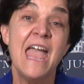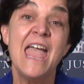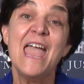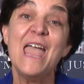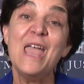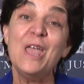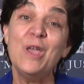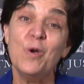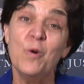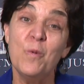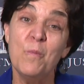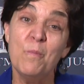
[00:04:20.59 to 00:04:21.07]

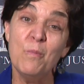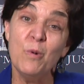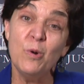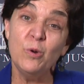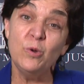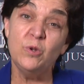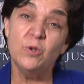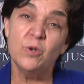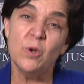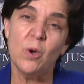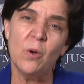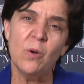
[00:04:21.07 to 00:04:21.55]
y un
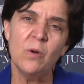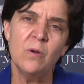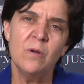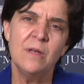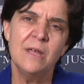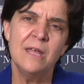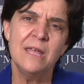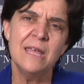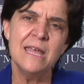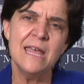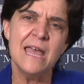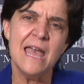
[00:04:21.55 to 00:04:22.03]
mundo
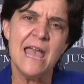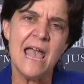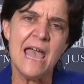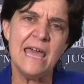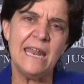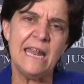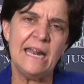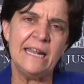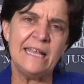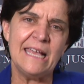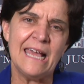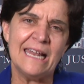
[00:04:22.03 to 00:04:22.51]

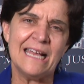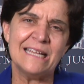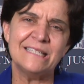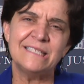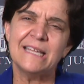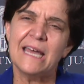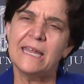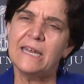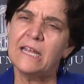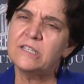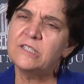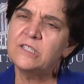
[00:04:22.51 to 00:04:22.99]
en el que la
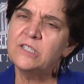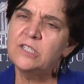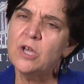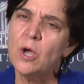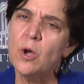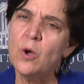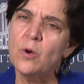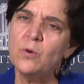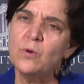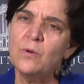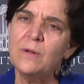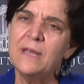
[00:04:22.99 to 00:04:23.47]

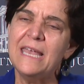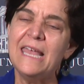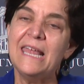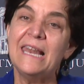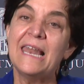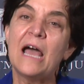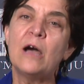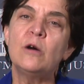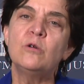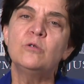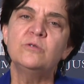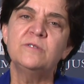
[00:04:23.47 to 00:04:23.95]
sanación y
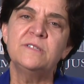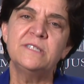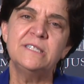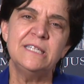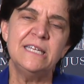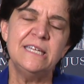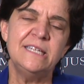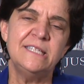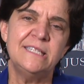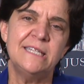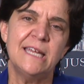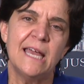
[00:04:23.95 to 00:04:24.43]
la
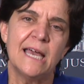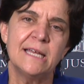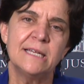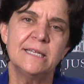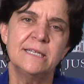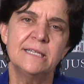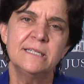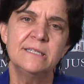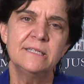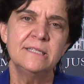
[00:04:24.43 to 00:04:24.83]
justicia